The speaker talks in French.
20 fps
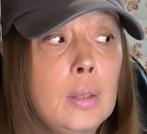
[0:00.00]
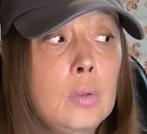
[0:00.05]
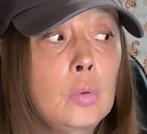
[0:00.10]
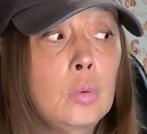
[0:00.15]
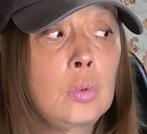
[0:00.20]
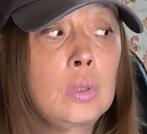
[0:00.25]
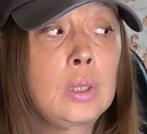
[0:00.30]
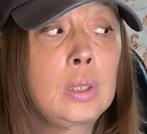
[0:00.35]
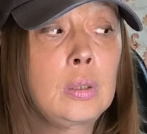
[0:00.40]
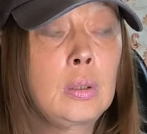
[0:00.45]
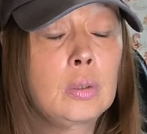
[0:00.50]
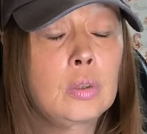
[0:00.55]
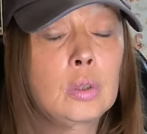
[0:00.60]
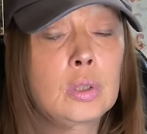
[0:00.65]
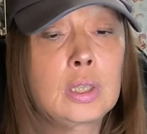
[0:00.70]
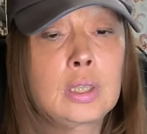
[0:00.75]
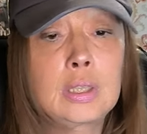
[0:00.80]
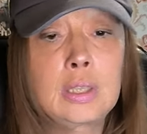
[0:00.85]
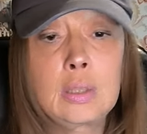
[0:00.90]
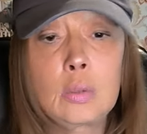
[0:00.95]
tourner en sans
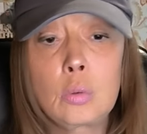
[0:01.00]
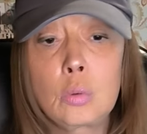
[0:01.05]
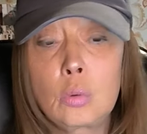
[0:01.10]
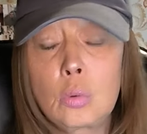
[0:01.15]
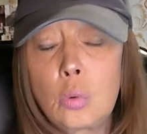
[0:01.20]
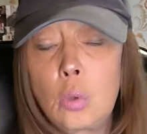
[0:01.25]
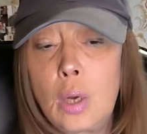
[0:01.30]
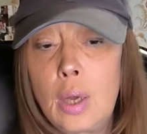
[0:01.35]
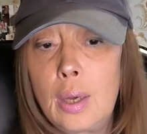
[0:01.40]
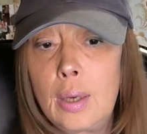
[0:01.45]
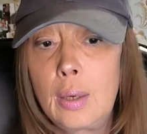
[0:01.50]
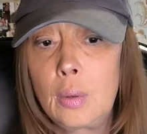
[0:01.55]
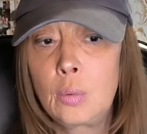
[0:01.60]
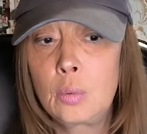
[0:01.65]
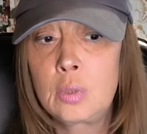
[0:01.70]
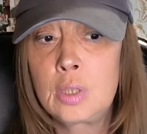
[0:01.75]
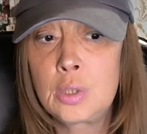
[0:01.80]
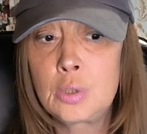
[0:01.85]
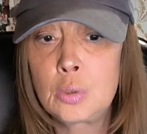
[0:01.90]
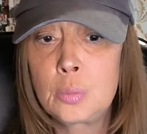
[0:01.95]
quitter trop trop la, la
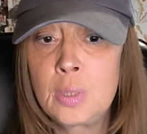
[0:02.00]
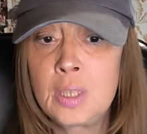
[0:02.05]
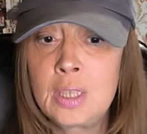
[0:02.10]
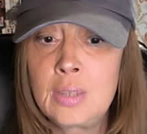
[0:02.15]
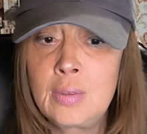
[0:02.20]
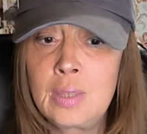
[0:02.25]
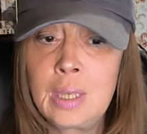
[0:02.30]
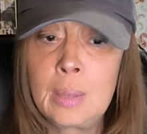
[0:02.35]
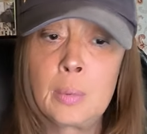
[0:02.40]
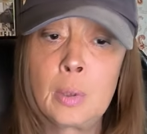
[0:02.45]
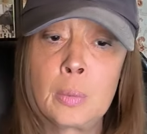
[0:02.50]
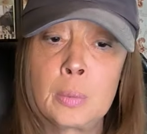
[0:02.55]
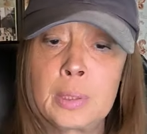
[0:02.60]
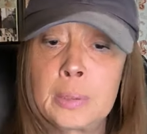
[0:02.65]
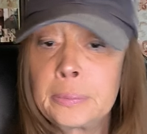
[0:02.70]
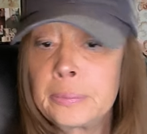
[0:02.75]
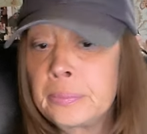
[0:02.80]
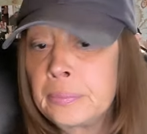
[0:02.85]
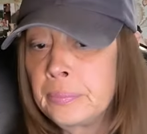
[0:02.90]
route des yeux, bien évidemment, mais